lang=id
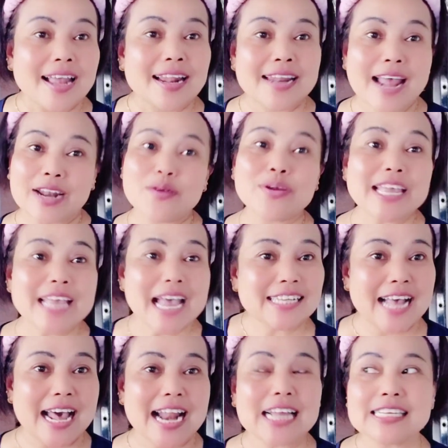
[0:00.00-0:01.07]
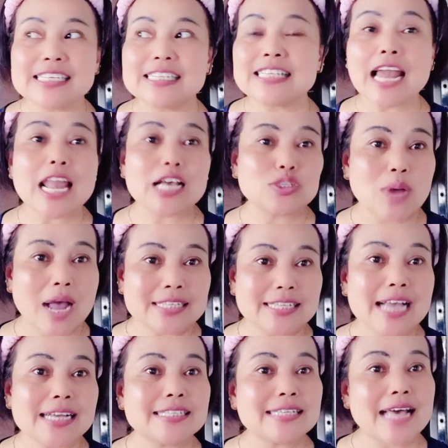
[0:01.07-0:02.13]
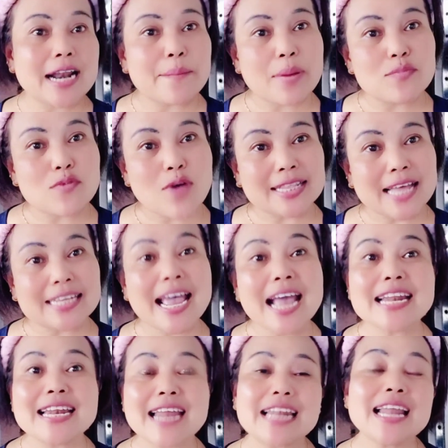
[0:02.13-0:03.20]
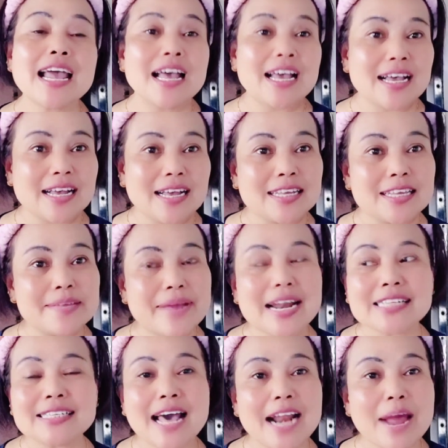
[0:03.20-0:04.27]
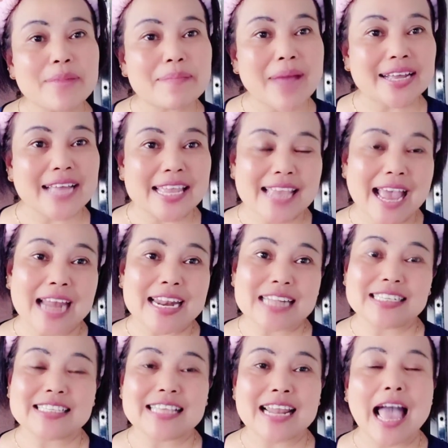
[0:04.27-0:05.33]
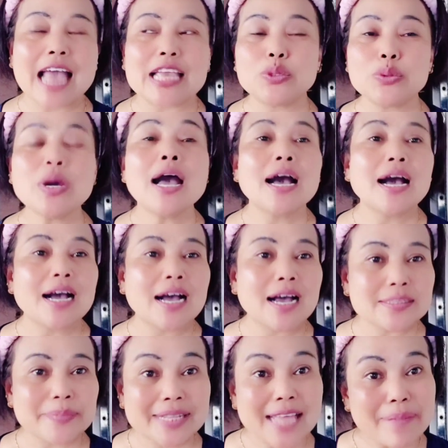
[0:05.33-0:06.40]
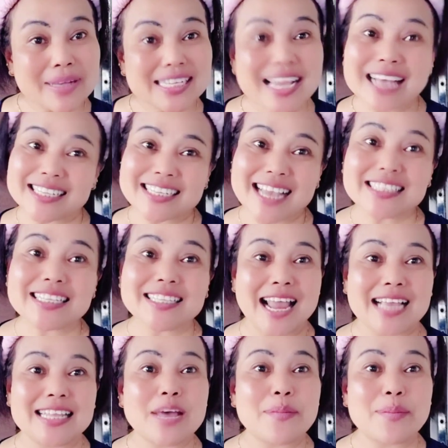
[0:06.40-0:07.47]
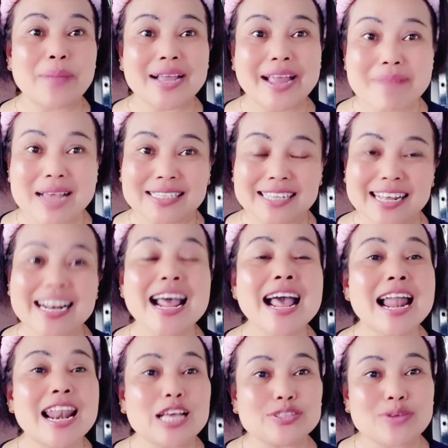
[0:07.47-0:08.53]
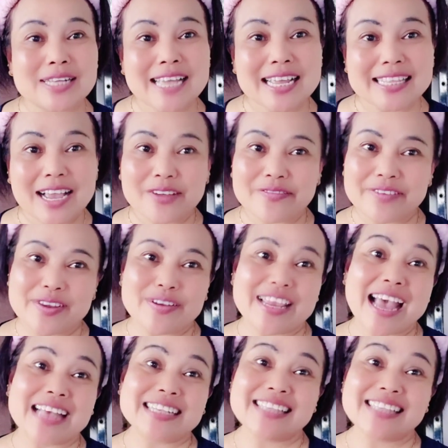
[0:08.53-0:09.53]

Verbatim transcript: Dan oke okay guys, sekarang kita langsung aja ke cara pembuatannya dan e, gimana cara memakainya. Dan setelah itu, e, seperti apa sih hasilnya setelah kita memakai masker? Langsung aja kita ke videonya.